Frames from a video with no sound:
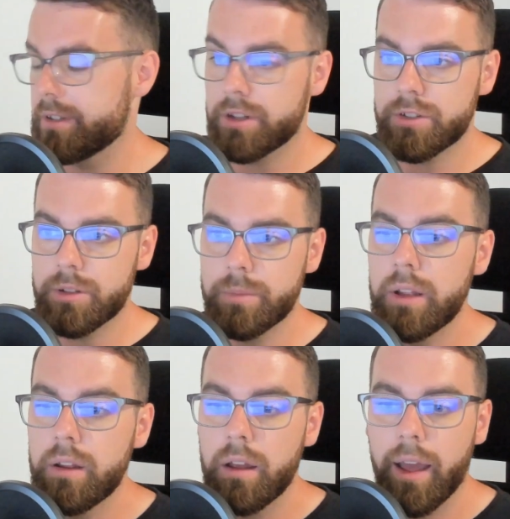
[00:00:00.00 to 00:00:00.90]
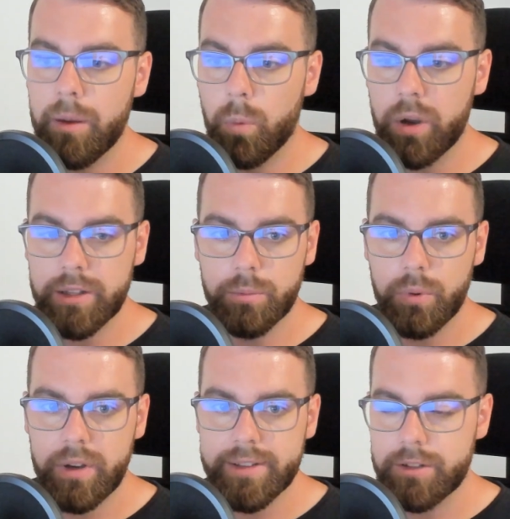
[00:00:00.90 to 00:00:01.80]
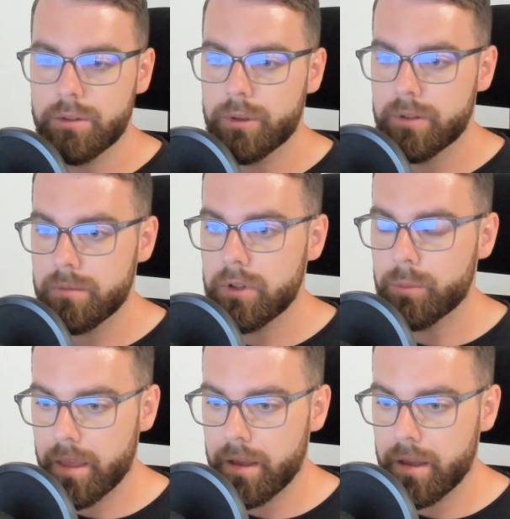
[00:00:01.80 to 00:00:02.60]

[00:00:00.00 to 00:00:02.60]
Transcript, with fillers: Zresztą e, mogę to pokazać, do, no bo